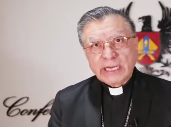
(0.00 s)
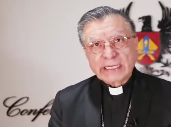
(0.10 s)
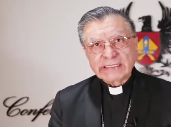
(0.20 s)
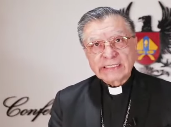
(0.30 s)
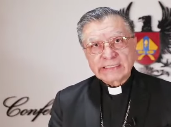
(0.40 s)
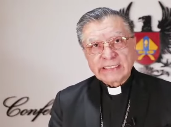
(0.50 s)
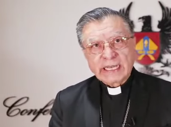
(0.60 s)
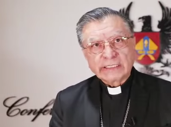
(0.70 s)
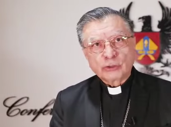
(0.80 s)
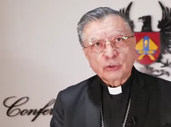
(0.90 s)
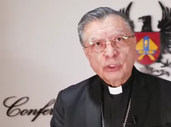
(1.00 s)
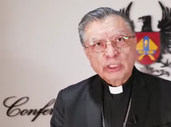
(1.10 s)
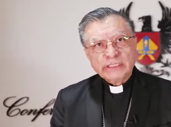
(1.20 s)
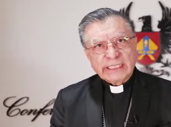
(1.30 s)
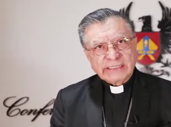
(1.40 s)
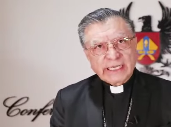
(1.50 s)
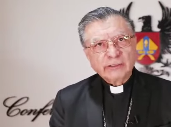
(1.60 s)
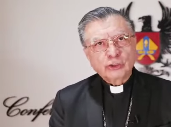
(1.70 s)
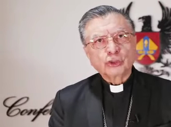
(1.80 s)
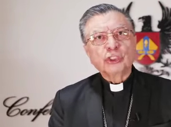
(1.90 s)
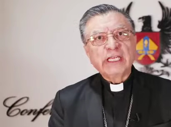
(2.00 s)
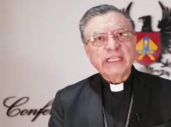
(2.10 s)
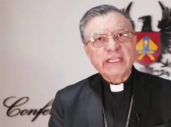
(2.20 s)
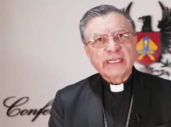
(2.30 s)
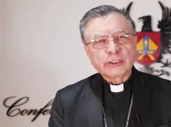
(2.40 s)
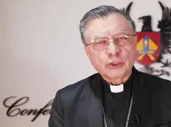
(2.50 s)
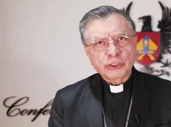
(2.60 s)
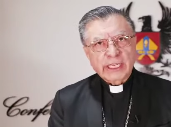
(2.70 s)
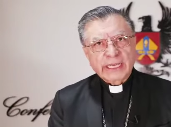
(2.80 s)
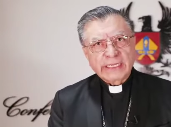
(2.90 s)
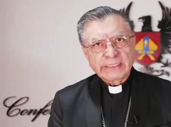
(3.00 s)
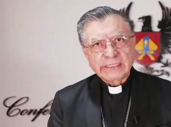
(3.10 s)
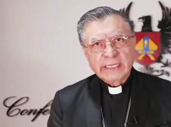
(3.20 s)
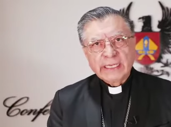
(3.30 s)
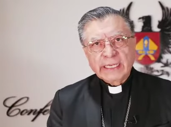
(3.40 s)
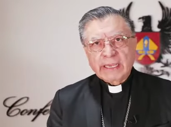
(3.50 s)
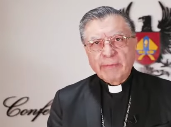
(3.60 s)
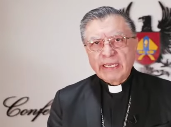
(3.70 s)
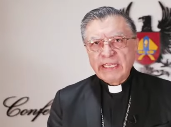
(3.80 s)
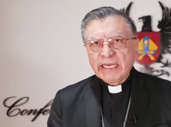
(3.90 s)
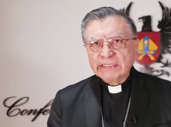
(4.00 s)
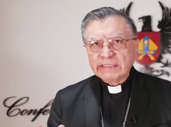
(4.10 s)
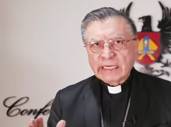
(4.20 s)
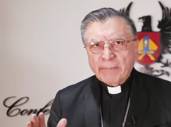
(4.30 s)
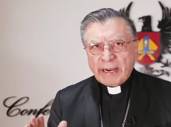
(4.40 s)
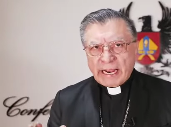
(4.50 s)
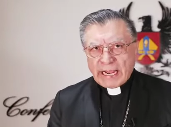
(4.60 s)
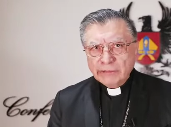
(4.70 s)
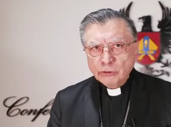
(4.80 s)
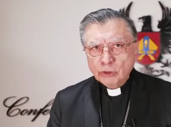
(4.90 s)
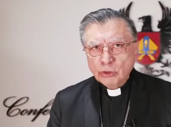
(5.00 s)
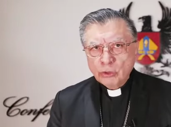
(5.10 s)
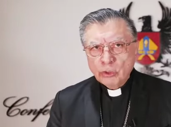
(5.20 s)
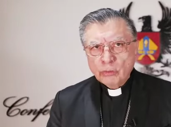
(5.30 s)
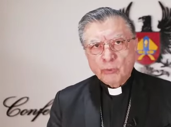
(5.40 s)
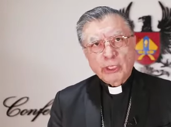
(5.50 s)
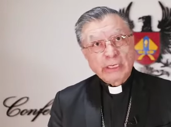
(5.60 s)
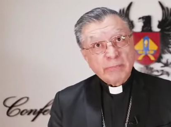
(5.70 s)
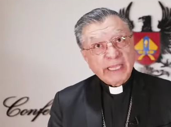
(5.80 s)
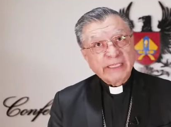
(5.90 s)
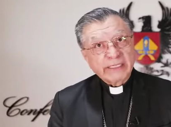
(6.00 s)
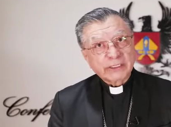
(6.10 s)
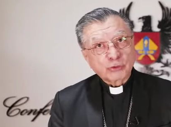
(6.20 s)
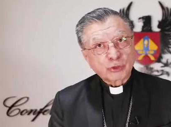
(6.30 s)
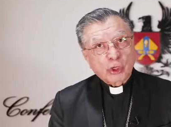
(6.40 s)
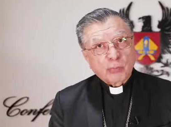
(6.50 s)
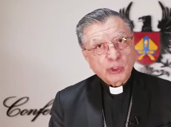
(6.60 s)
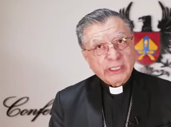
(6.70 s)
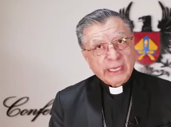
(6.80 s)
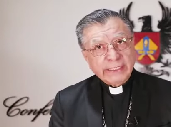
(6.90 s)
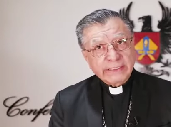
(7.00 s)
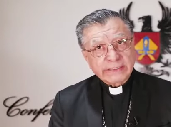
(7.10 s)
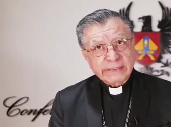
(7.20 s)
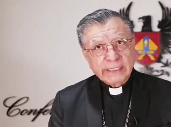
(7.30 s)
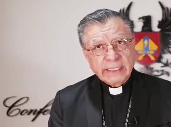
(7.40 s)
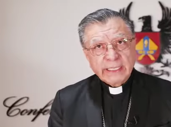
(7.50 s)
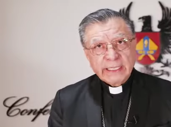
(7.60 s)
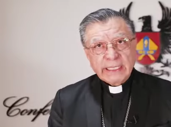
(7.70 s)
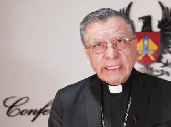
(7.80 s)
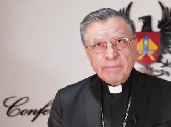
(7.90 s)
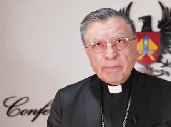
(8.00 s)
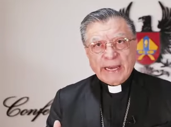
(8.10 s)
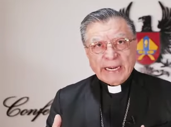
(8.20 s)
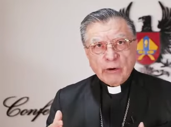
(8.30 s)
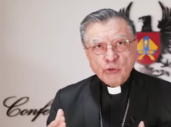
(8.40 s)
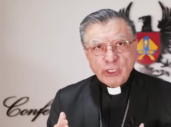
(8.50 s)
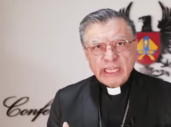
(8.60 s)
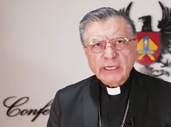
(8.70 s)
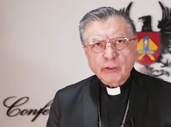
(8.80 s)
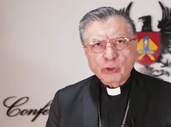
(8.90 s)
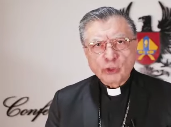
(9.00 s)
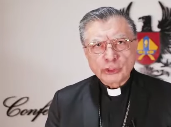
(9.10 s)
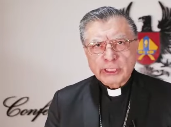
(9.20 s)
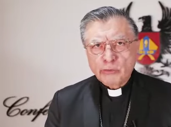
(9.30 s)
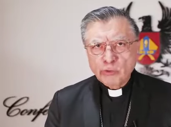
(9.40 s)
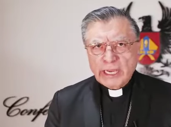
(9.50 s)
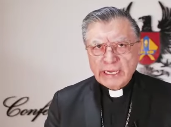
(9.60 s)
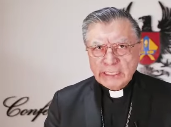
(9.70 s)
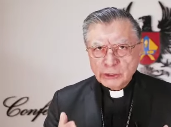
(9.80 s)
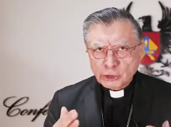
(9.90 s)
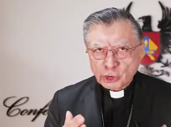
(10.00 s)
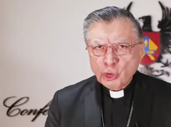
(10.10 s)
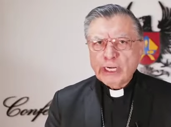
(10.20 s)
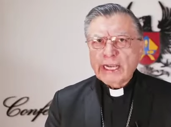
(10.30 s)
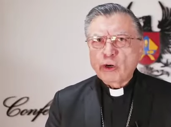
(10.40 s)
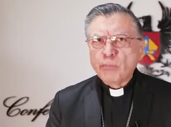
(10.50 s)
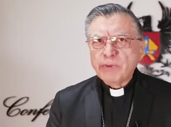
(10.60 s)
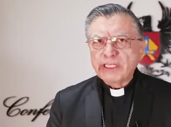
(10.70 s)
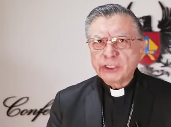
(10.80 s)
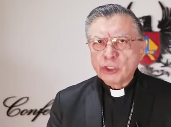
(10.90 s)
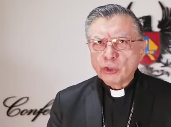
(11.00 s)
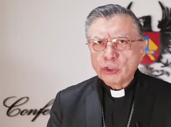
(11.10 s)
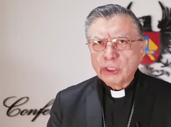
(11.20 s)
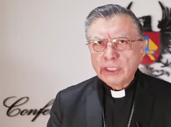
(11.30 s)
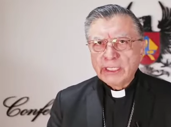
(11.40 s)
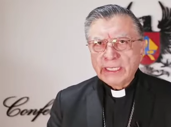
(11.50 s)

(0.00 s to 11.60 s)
al asesinato de tantos líderes sociales que venían trabajando por el bien de sus comunidades y para unirnos en una sola convicción,